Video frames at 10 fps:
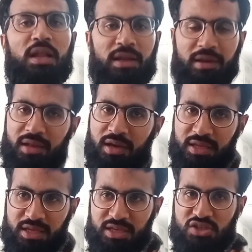लड़का
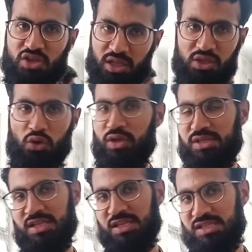लड़की की शादी होने
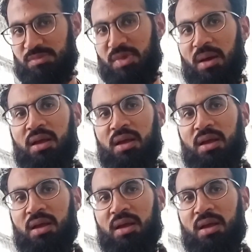से थैलसीमिया